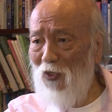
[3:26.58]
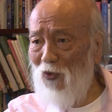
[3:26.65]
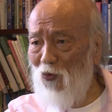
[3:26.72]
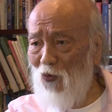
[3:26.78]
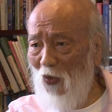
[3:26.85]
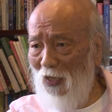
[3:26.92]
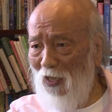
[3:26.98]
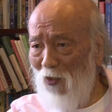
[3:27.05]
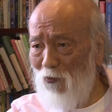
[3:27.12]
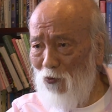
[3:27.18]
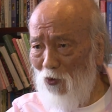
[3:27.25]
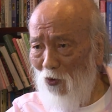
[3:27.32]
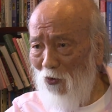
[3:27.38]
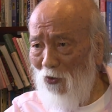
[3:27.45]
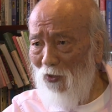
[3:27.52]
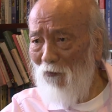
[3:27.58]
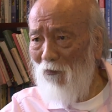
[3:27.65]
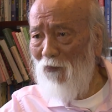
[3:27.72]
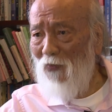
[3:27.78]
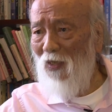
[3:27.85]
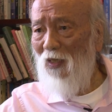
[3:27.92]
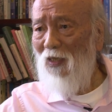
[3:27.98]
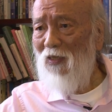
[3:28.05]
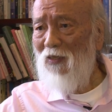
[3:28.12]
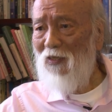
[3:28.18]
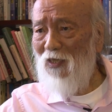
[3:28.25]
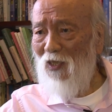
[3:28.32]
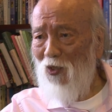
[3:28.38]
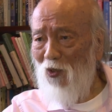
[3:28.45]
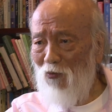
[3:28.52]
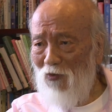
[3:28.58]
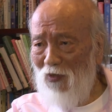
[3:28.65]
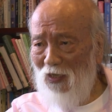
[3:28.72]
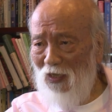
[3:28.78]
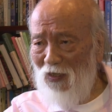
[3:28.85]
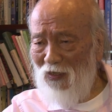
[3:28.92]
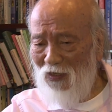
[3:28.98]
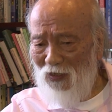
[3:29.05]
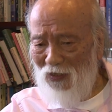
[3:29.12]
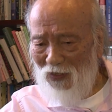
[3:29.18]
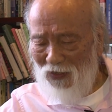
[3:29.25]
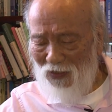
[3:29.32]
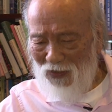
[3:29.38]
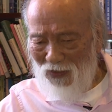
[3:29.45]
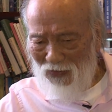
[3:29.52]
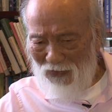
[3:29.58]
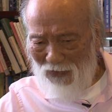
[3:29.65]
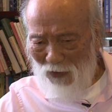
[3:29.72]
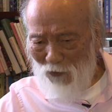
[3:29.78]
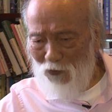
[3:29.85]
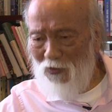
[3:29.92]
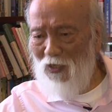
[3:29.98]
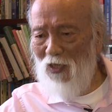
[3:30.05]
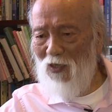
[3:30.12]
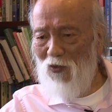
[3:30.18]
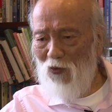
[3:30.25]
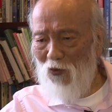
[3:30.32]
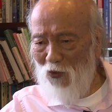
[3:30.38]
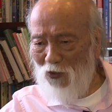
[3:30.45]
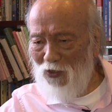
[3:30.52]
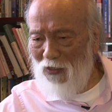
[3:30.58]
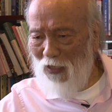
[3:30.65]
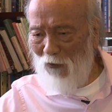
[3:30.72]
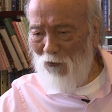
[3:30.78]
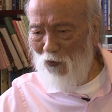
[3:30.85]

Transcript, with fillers: cái toán học thôi. Chứ không cần công thức cos cộng